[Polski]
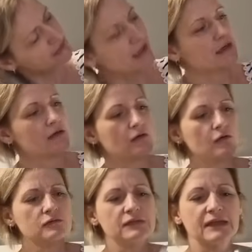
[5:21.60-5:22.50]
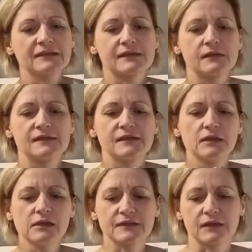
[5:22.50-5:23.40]
Tak, on jest z
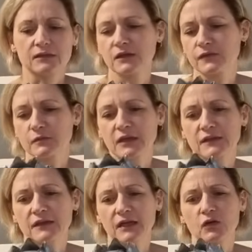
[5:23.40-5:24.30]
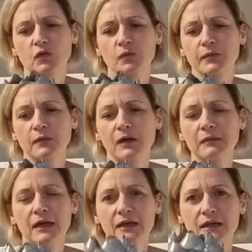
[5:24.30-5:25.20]
Jiska, nie wiem, kiedy ja go
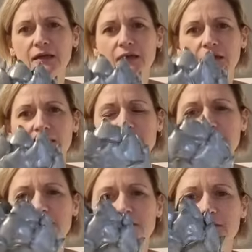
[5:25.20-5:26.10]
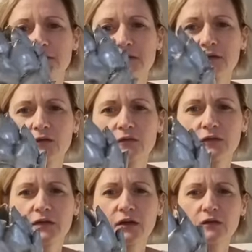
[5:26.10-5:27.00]
kupiłam, ale to
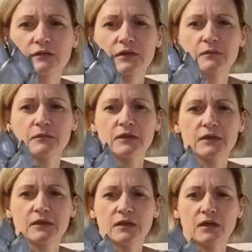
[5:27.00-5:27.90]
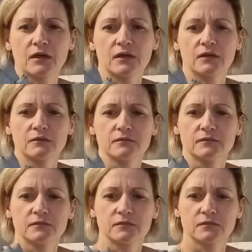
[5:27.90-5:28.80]
wygląda mi na
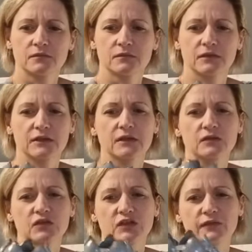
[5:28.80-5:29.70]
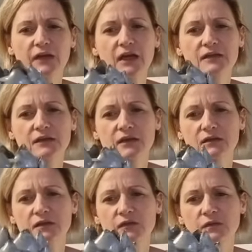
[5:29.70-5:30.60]
jakiegoś
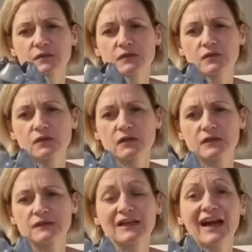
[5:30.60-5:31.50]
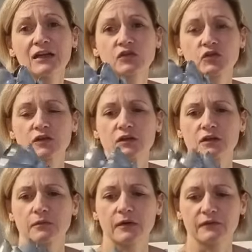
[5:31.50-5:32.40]
kwiata, nie wiem co to jest,
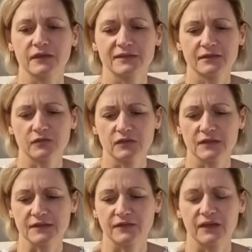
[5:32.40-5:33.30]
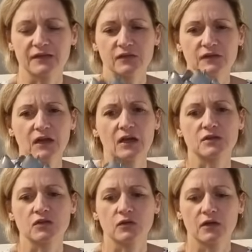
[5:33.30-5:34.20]
karczoch chyba, wiecie, to nie jest kwiat, to jest
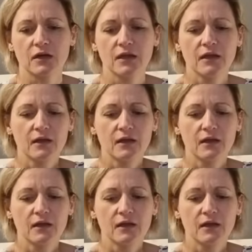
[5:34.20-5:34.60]
karczoch.